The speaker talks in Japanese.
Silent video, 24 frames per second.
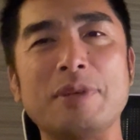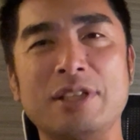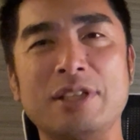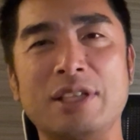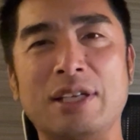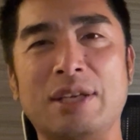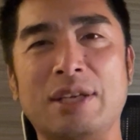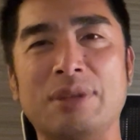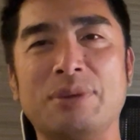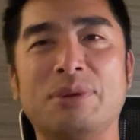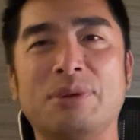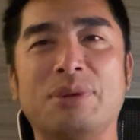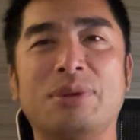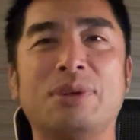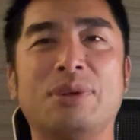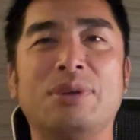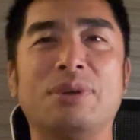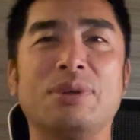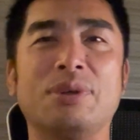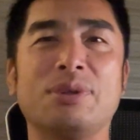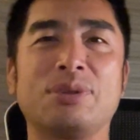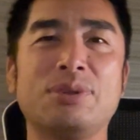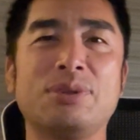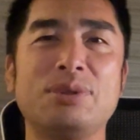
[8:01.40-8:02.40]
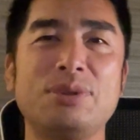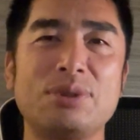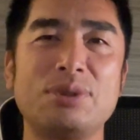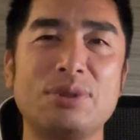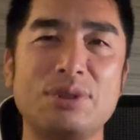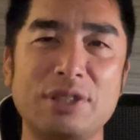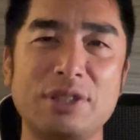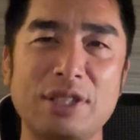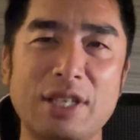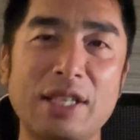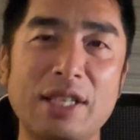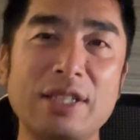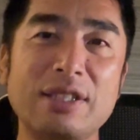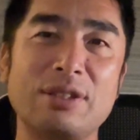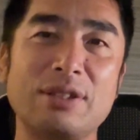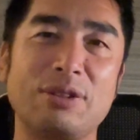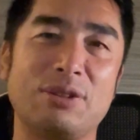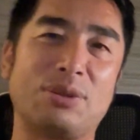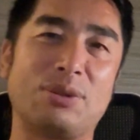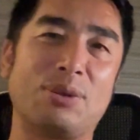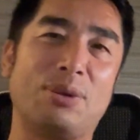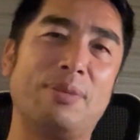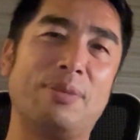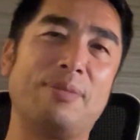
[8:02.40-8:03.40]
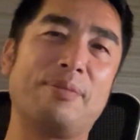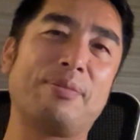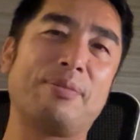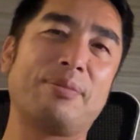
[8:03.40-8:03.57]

ねあの Google に入ってる人、